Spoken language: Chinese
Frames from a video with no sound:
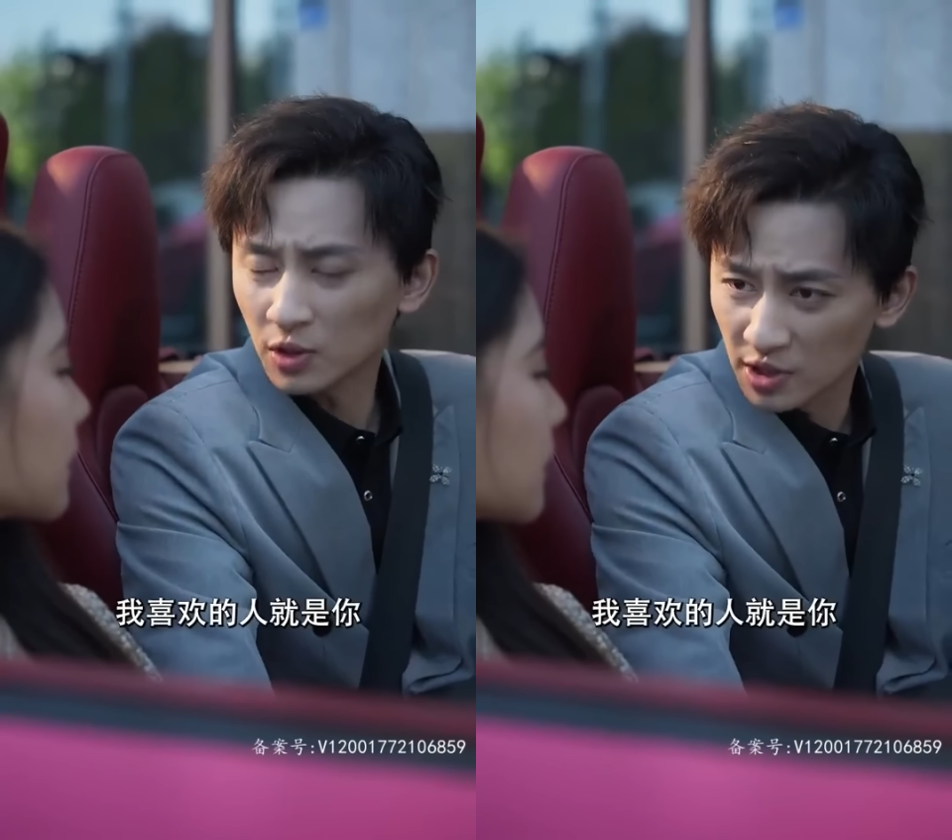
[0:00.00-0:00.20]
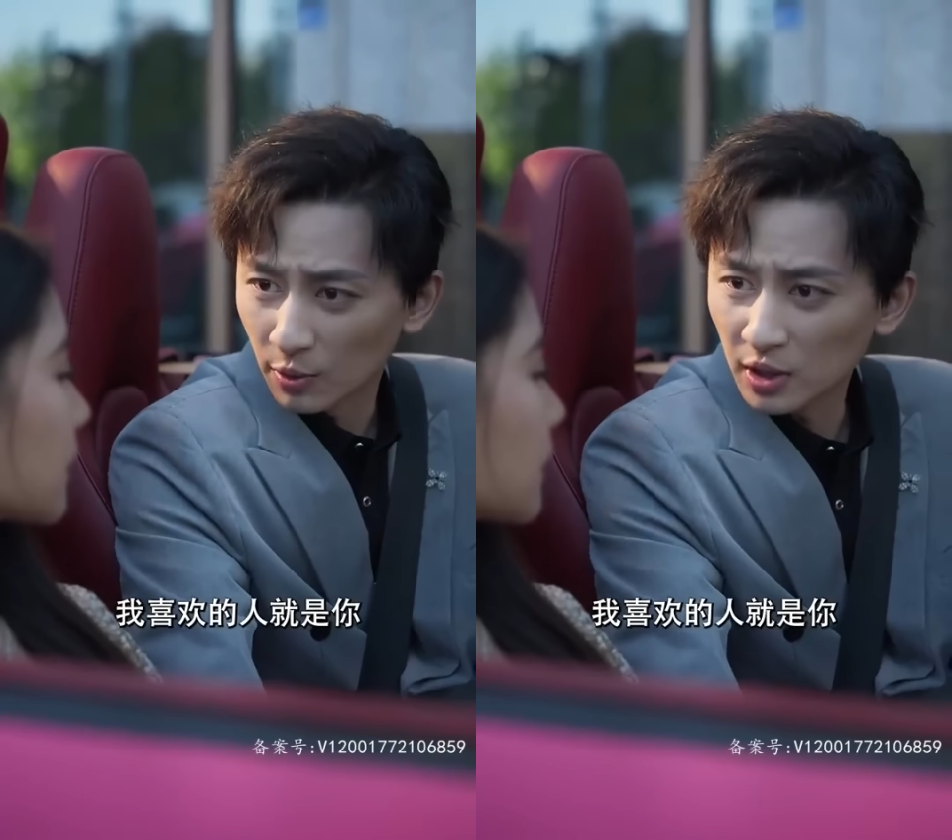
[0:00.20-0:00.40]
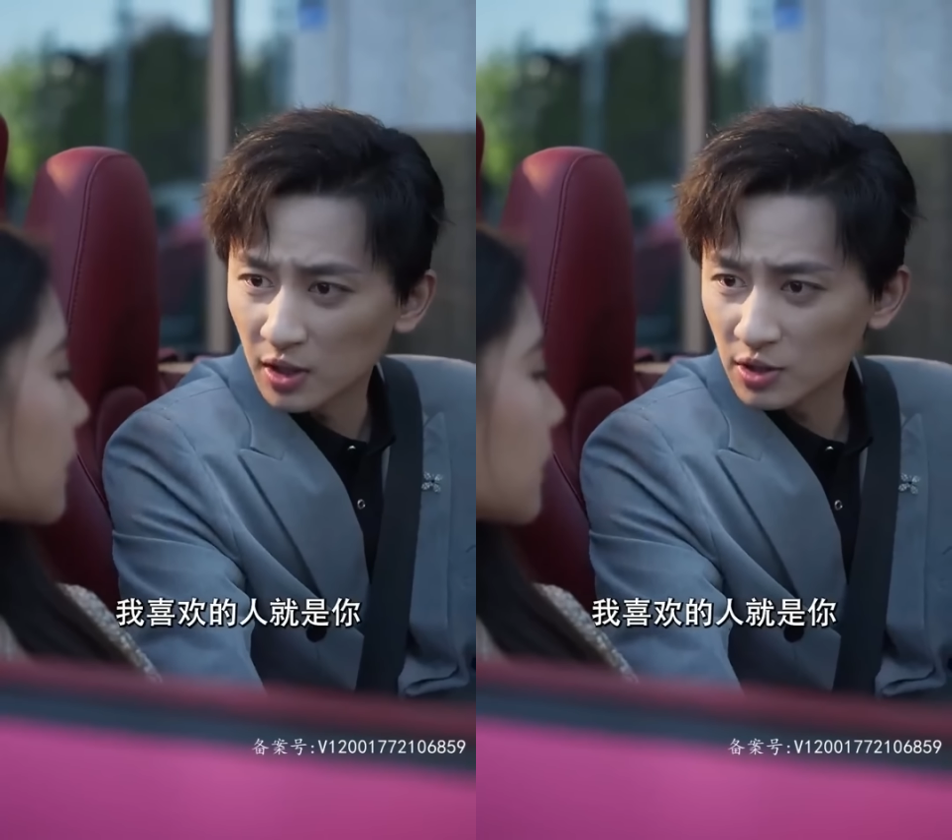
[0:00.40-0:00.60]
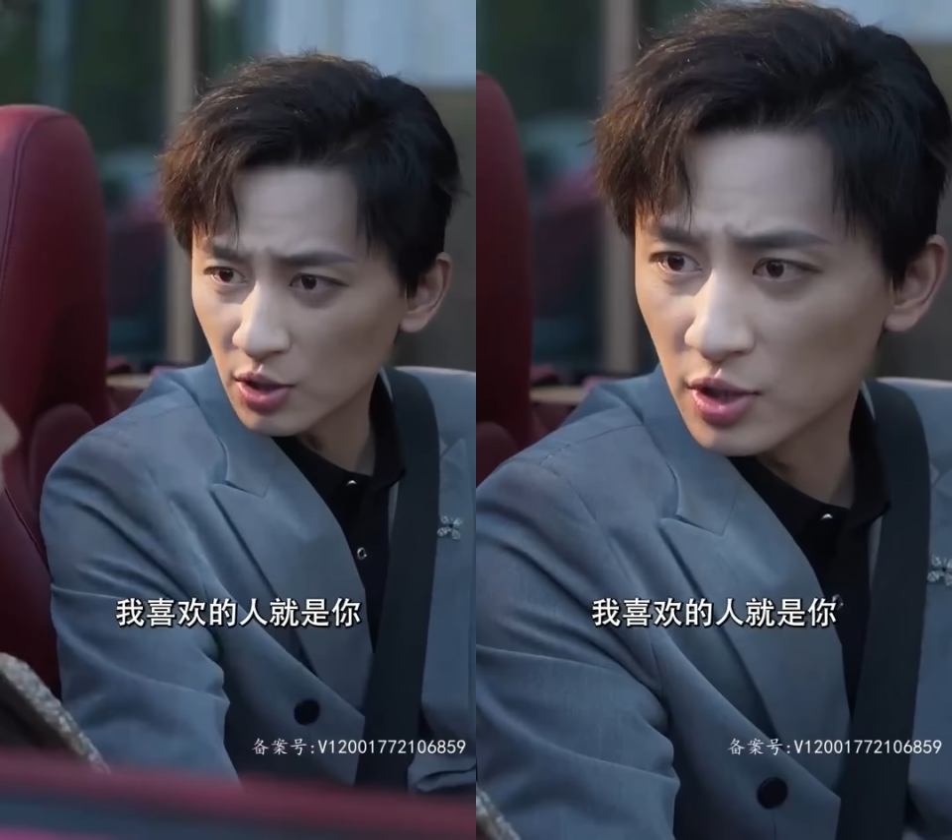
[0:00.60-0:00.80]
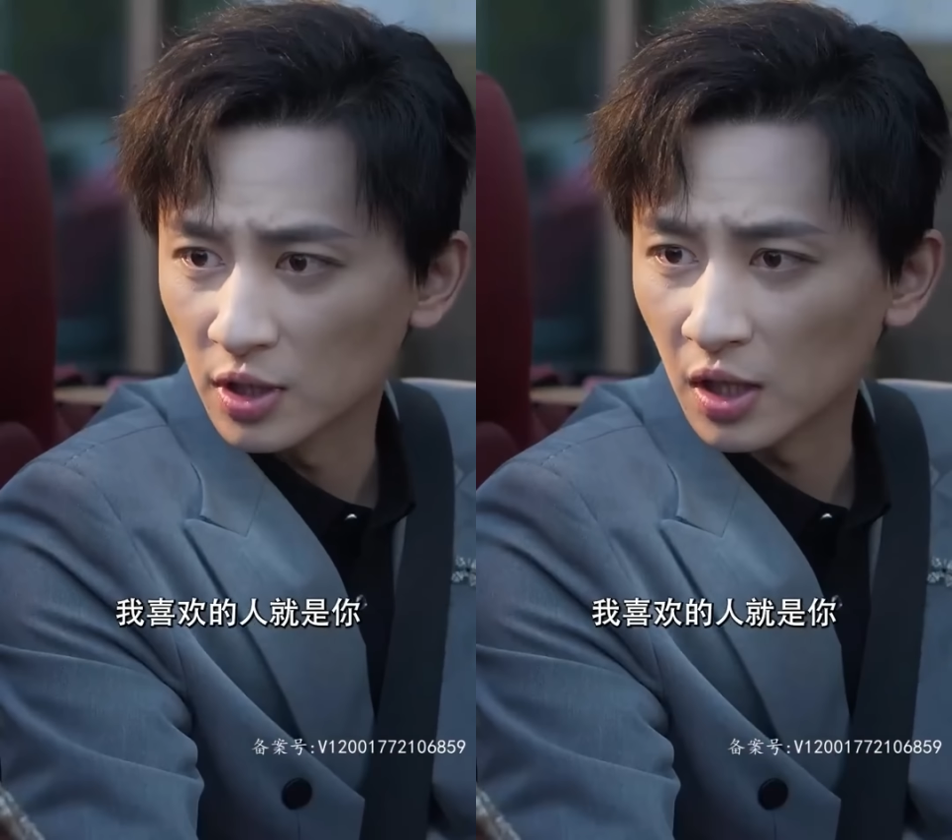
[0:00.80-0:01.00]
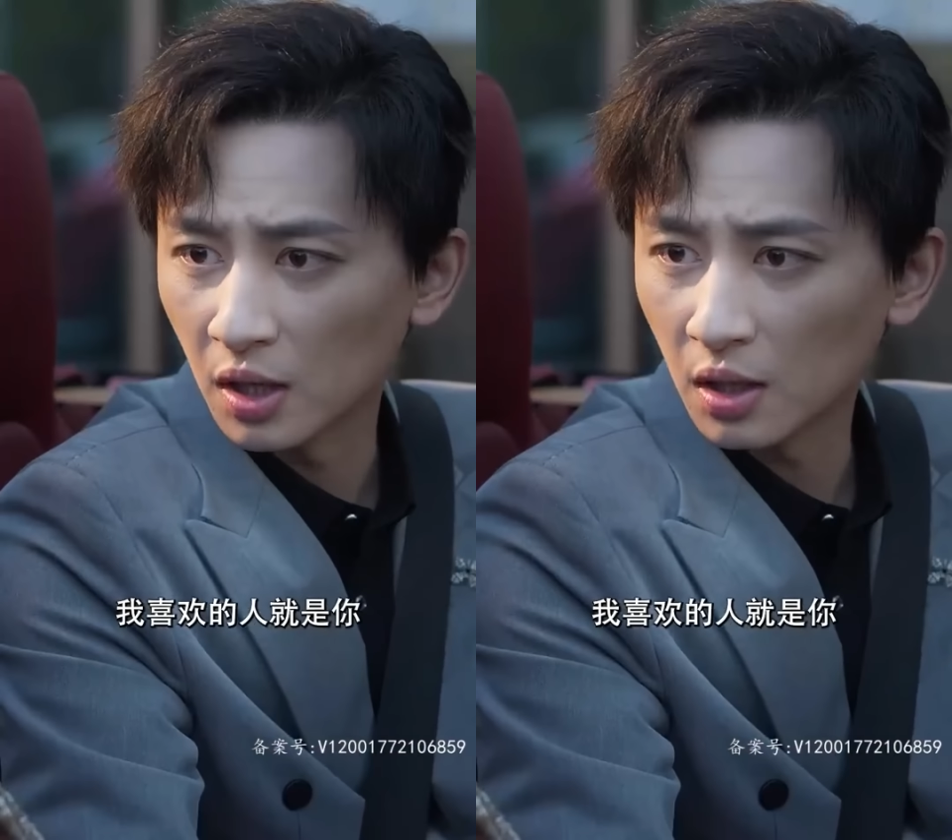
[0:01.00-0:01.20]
喜欢的人就是你。